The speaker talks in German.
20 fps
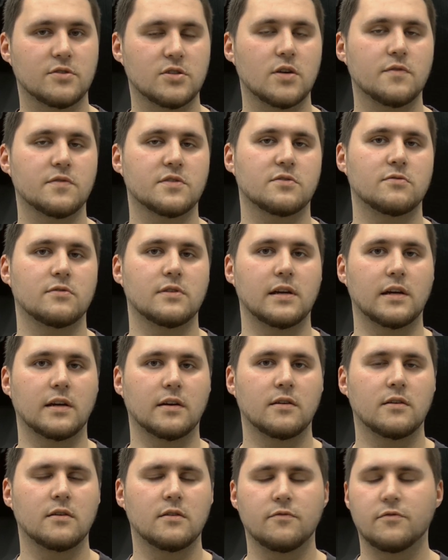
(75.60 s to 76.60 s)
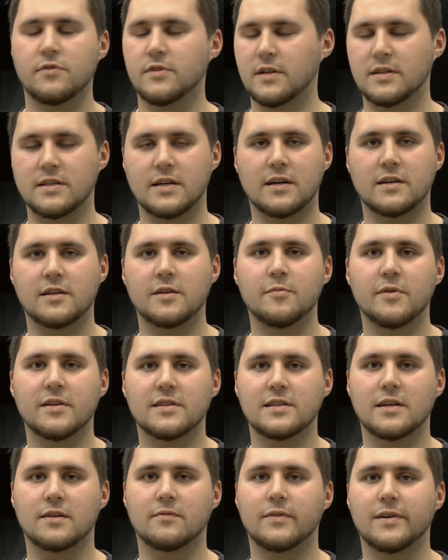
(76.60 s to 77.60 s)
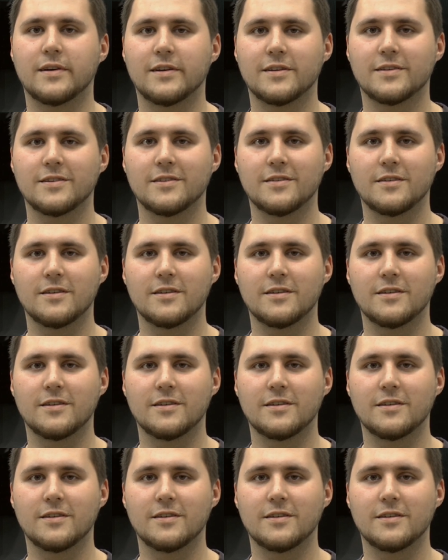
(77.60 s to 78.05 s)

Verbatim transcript: und Servicekollegen wird der Tag niemals langweilig.